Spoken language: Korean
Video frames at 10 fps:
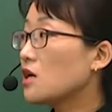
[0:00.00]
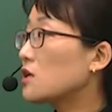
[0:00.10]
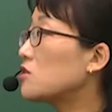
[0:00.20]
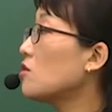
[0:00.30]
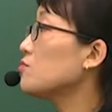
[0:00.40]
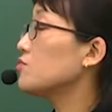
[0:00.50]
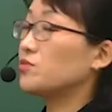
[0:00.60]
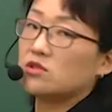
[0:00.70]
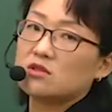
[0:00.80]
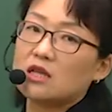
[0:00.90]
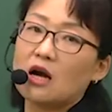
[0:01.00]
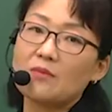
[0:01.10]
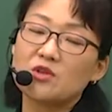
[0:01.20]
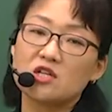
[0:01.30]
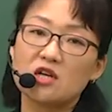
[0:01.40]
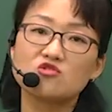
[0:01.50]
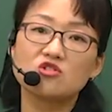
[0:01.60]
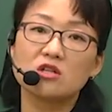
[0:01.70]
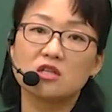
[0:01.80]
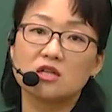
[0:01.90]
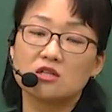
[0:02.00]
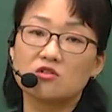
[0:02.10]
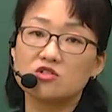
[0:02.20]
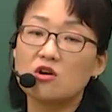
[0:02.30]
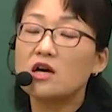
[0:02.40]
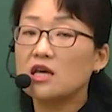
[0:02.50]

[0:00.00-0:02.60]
그런 부분들은 다 암기를 해주셔야 된다는 거죠.